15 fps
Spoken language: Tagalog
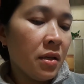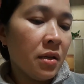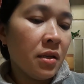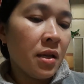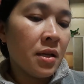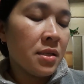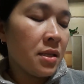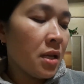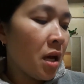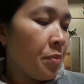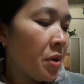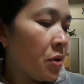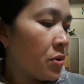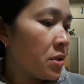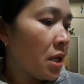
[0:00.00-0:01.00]
na
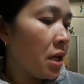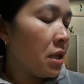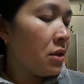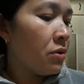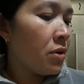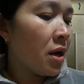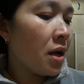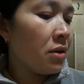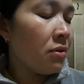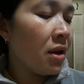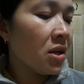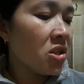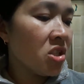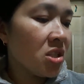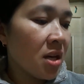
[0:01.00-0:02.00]
sinabi ko sa inyo na ano
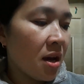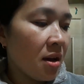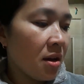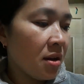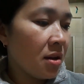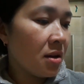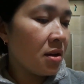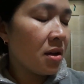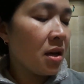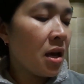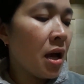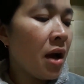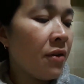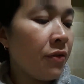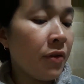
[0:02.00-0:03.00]
lang siya,
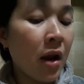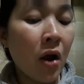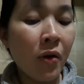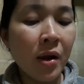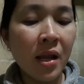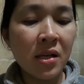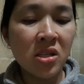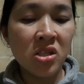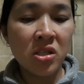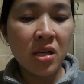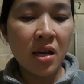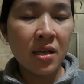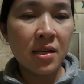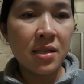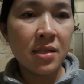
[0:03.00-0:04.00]
flour lang siya
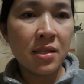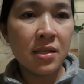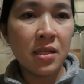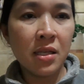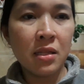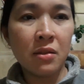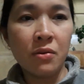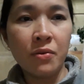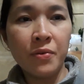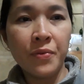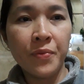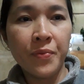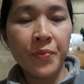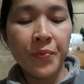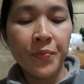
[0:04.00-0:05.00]
is ito.
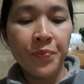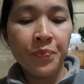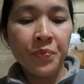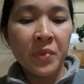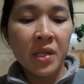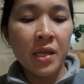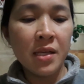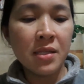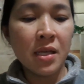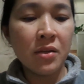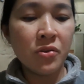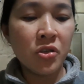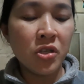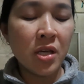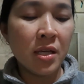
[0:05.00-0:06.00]
Is ano
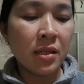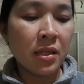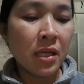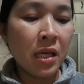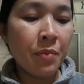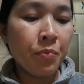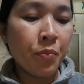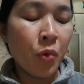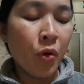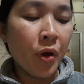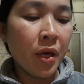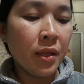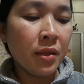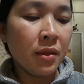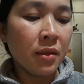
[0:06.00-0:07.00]
siya,
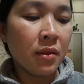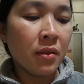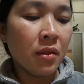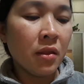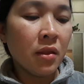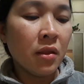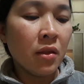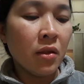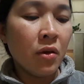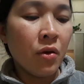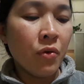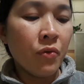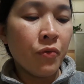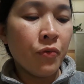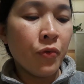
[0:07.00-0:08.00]

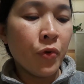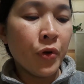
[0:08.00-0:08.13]
3.42.